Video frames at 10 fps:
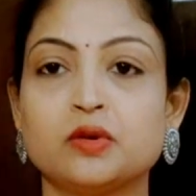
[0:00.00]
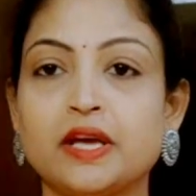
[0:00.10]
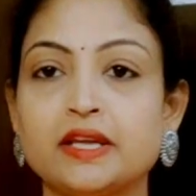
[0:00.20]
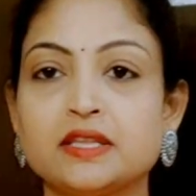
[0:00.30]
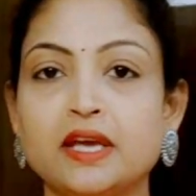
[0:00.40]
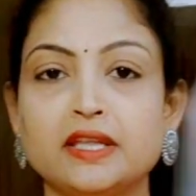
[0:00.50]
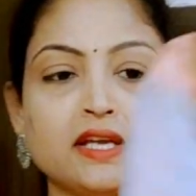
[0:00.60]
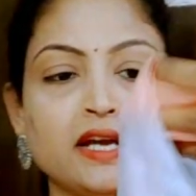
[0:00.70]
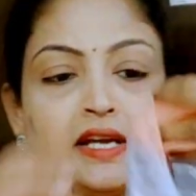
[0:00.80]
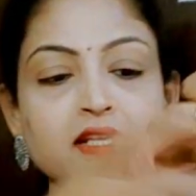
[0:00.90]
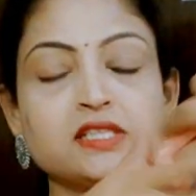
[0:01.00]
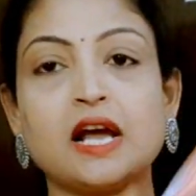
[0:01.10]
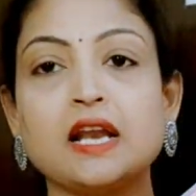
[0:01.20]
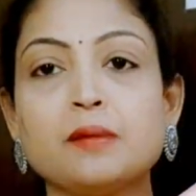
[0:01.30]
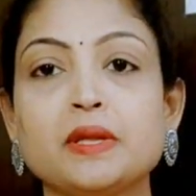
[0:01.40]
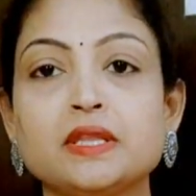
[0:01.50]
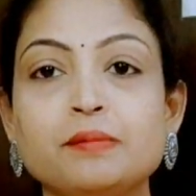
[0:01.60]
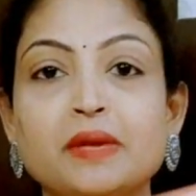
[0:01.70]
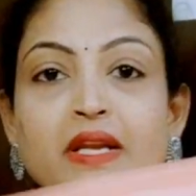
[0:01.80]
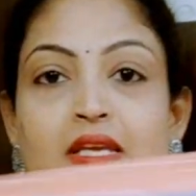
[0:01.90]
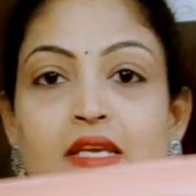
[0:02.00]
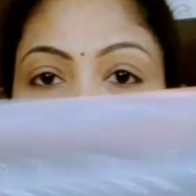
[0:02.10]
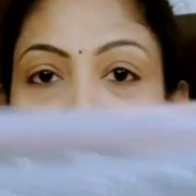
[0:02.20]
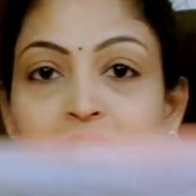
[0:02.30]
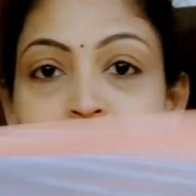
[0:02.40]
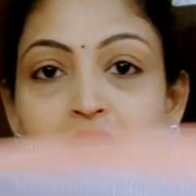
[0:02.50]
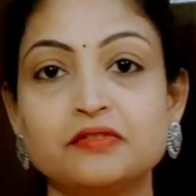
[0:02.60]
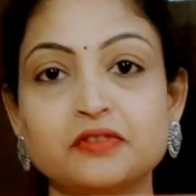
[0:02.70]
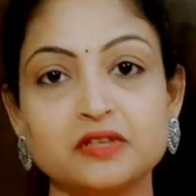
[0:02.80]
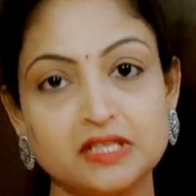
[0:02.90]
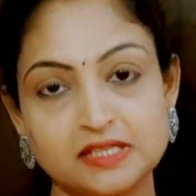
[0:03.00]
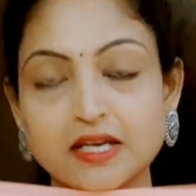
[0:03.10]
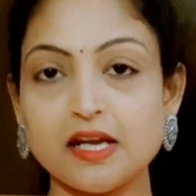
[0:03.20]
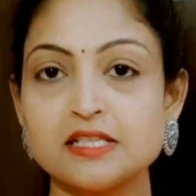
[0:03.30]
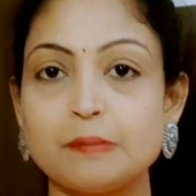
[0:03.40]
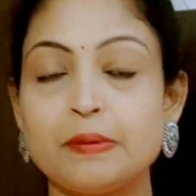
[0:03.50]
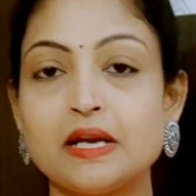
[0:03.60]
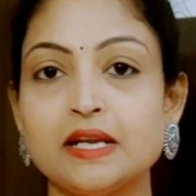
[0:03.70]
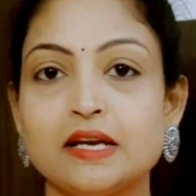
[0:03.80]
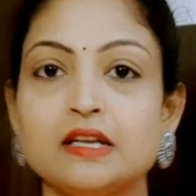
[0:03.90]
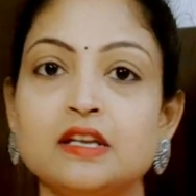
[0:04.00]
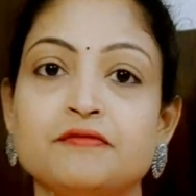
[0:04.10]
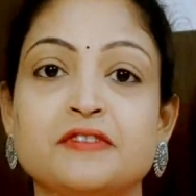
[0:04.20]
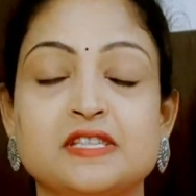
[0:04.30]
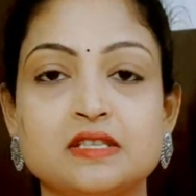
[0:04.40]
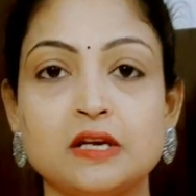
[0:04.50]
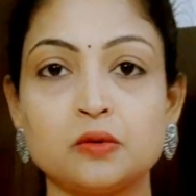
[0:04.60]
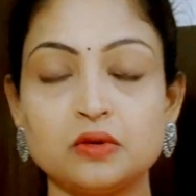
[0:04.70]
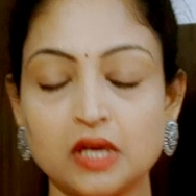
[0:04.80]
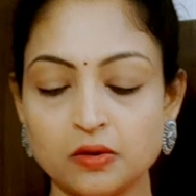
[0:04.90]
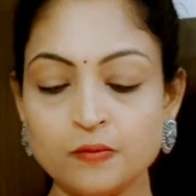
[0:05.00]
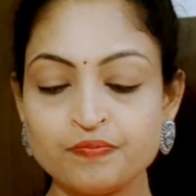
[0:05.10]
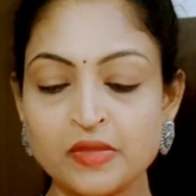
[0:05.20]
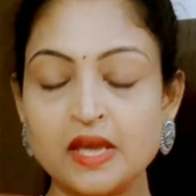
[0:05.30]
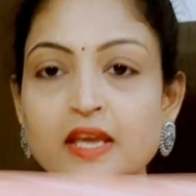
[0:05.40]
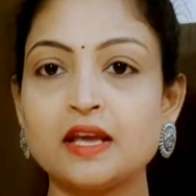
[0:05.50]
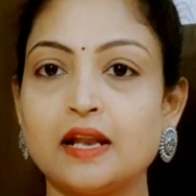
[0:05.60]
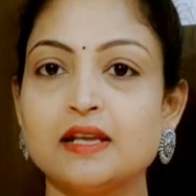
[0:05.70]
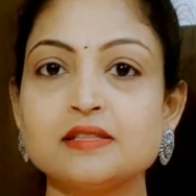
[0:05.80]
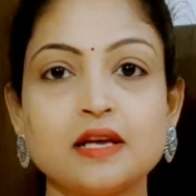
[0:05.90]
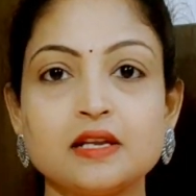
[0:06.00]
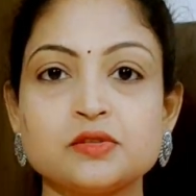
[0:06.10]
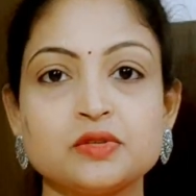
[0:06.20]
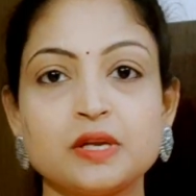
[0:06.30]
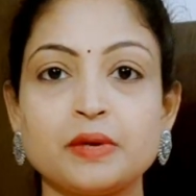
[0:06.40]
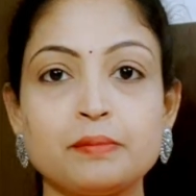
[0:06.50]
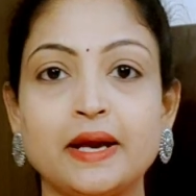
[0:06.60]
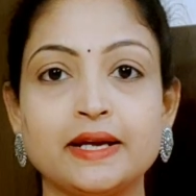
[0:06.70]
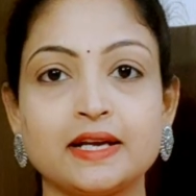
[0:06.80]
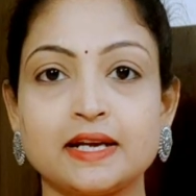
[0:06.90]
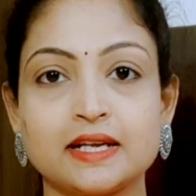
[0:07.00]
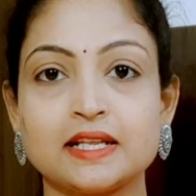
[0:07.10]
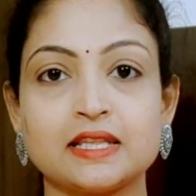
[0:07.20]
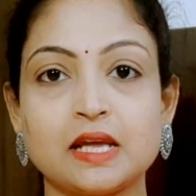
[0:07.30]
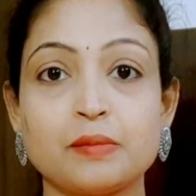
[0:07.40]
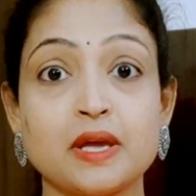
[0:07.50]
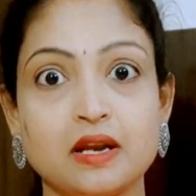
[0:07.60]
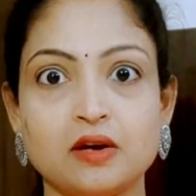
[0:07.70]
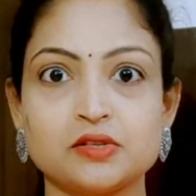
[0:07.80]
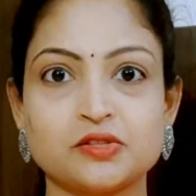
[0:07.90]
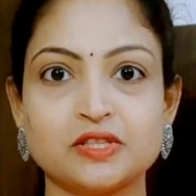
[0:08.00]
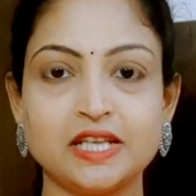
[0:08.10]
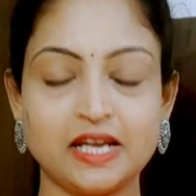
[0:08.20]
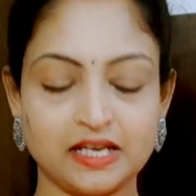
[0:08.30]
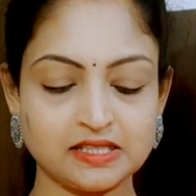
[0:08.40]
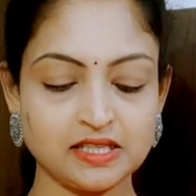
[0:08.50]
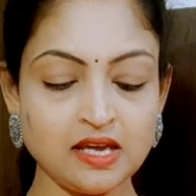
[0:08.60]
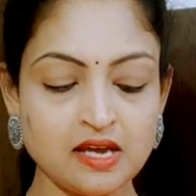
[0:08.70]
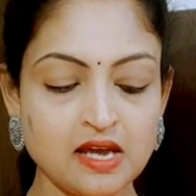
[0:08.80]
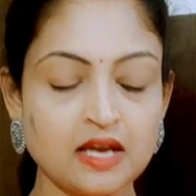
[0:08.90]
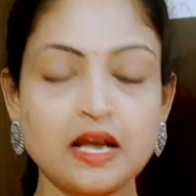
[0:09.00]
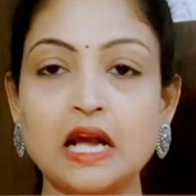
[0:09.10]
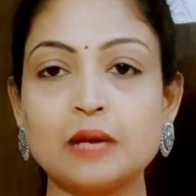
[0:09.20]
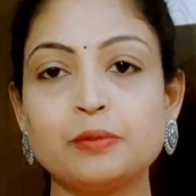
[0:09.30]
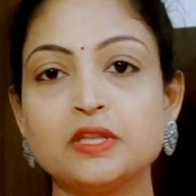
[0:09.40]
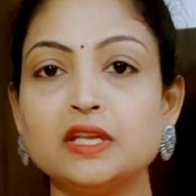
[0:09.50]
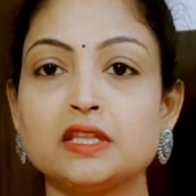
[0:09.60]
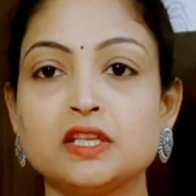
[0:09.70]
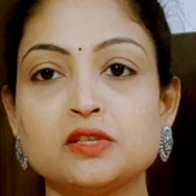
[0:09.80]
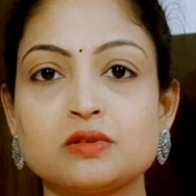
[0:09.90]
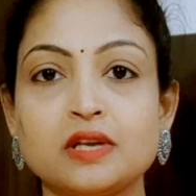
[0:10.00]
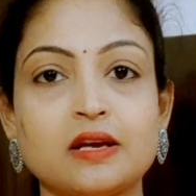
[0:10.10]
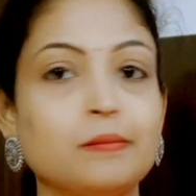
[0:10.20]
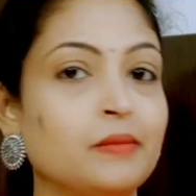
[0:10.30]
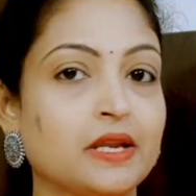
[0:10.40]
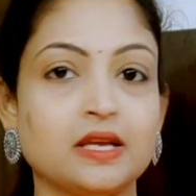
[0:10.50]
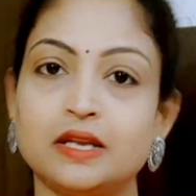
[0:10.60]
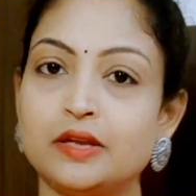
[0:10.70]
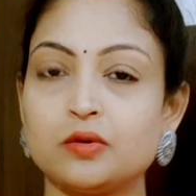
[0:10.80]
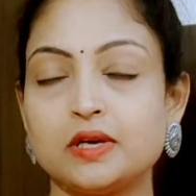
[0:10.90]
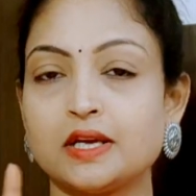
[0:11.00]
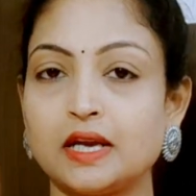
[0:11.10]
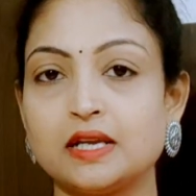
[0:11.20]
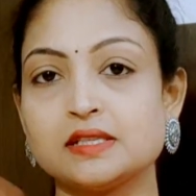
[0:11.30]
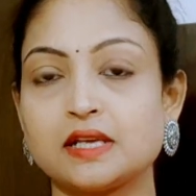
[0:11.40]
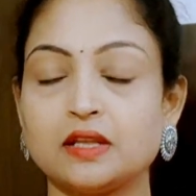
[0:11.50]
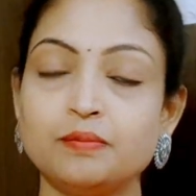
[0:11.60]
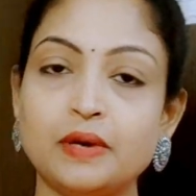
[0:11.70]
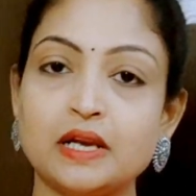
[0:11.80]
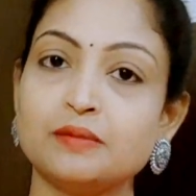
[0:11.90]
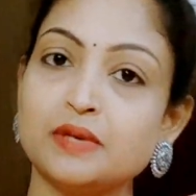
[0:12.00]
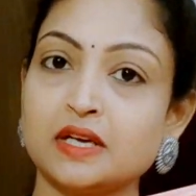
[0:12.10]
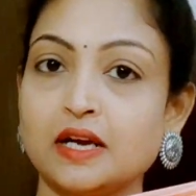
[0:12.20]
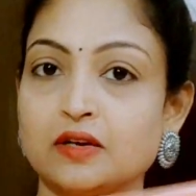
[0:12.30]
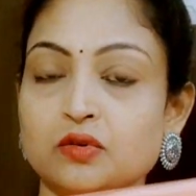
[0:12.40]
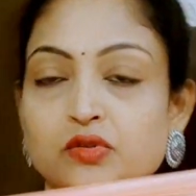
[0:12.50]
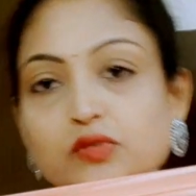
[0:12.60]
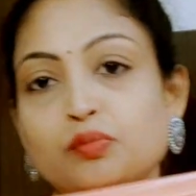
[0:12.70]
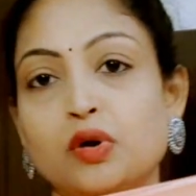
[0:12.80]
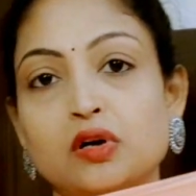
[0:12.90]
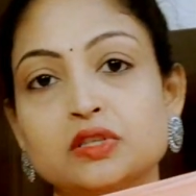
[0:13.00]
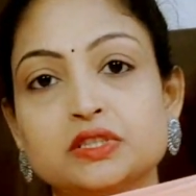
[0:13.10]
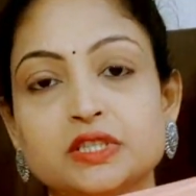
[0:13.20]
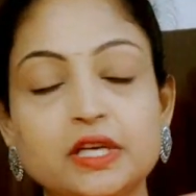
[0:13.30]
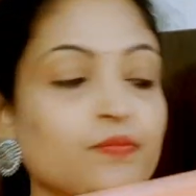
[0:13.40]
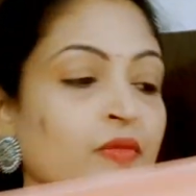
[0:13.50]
లుక్ అయితే ఎందుకంటే చాలా మంది మనకి ఈ కలర్ఫుల్ నిజంగా చెప్పాలి అంటే నేను ఫస్ట్ అనుకున్నాను ఈ కలర్స్ కలర్స్ ఉంటే మనం బయట కట్టగలుగుతామా ఎలా వస్తుంది అనేసి కాకపోతే నేను తీసుకున్నాక మరి క్లియర్ కొట్టే కలర్స్ కాదు పర్లేదు మనం కట్టుకోవచ్చు బాగుంటుంది